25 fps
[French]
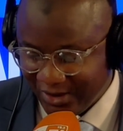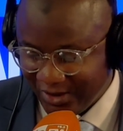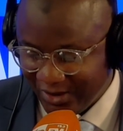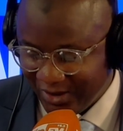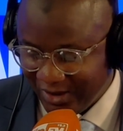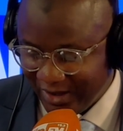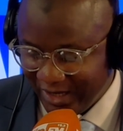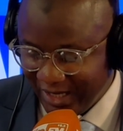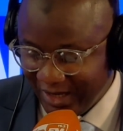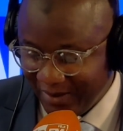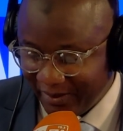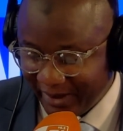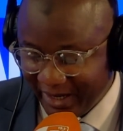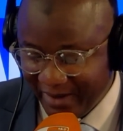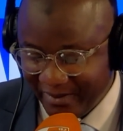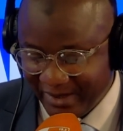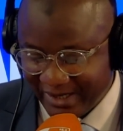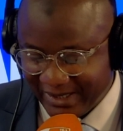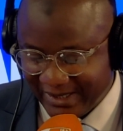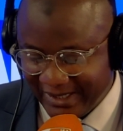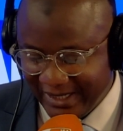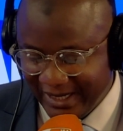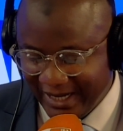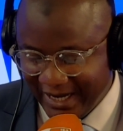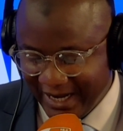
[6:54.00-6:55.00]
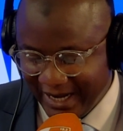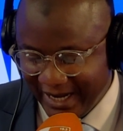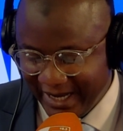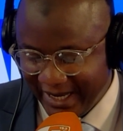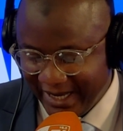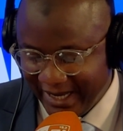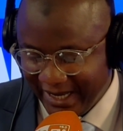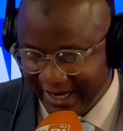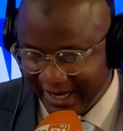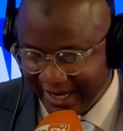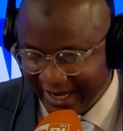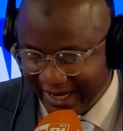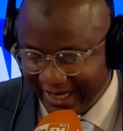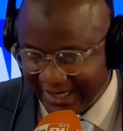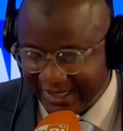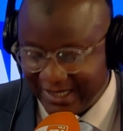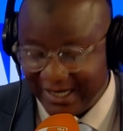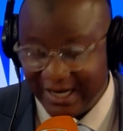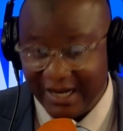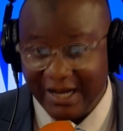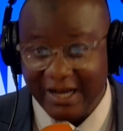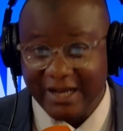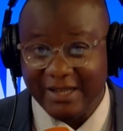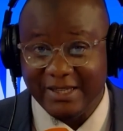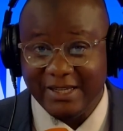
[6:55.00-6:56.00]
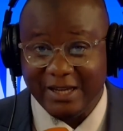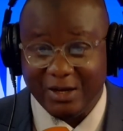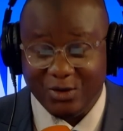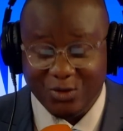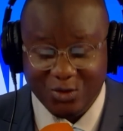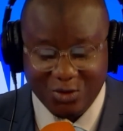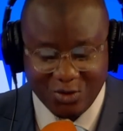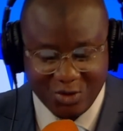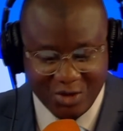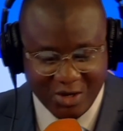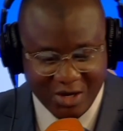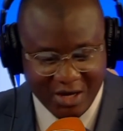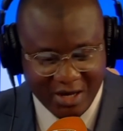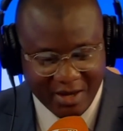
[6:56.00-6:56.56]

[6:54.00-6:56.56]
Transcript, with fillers: Ibrahim Assila et Kadia Diallo.